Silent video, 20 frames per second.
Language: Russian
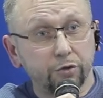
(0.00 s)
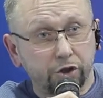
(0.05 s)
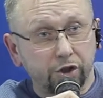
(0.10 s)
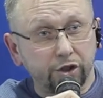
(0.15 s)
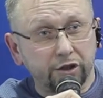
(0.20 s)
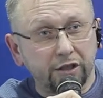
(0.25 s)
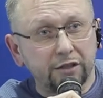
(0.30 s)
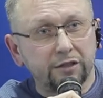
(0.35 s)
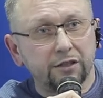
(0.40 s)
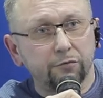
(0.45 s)

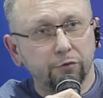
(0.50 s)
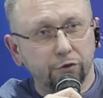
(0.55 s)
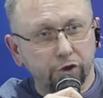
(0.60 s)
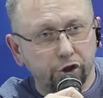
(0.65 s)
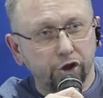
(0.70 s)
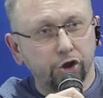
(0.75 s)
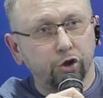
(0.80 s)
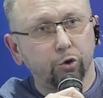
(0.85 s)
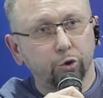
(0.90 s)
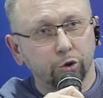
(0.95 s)
считайте его
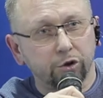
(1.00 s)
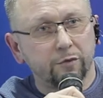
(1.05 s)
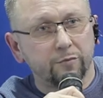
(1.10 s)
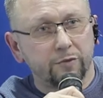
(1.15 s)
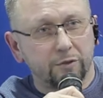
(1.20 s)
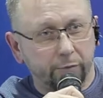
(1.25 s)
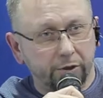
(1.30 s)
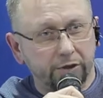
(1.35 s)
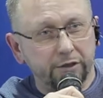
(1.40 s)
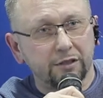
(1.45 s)
ежегодным,
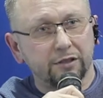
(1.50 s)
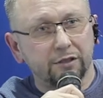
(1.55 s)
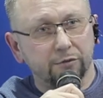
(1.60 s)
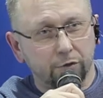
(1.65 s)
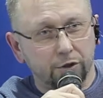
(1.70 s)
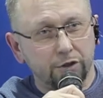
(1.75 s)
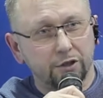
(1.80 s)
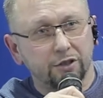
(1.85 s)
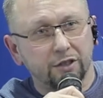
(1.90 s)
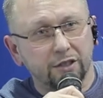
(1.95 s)
заплатите его
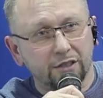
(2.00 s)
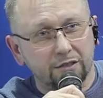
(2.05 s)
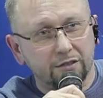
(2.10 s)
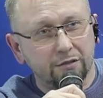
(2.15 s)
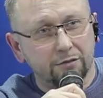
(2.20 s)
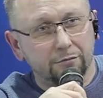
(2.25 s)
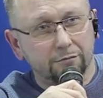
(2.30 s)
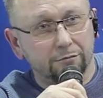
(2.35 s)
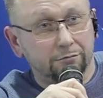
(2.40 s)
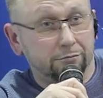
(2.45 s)
один раз.